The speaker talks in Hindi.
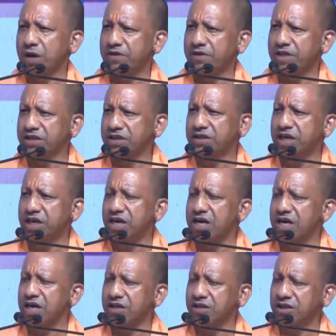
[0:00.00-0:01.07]
उत्तर प्रदेश
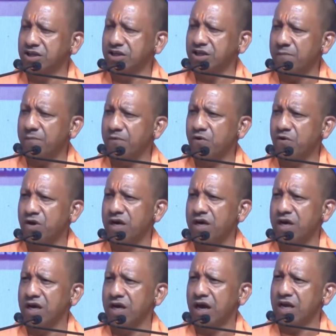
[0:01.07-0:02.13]
के हस्तशिल्पियों
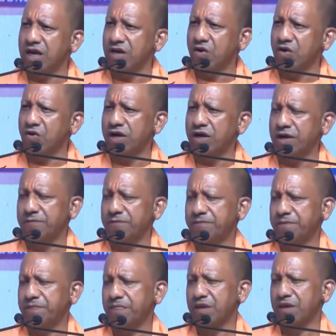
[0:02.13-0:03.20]
ने कारीगरों ने
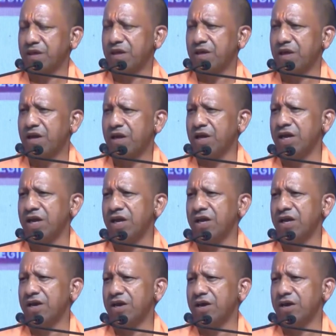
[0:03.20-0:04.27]
इन्हें
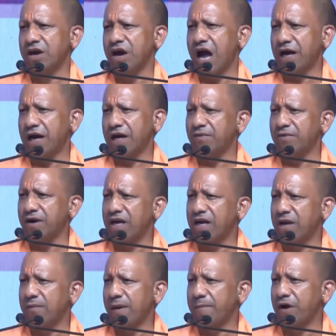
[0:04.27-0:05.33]
आगे
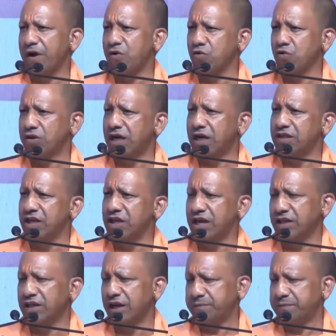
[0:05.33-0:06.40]
बढ़ाने में अपना योगदान
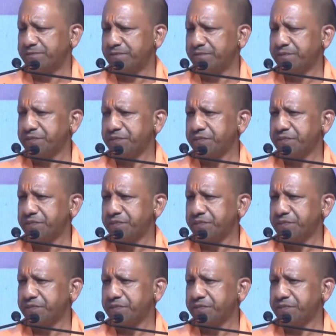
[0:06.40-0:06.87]
दिया था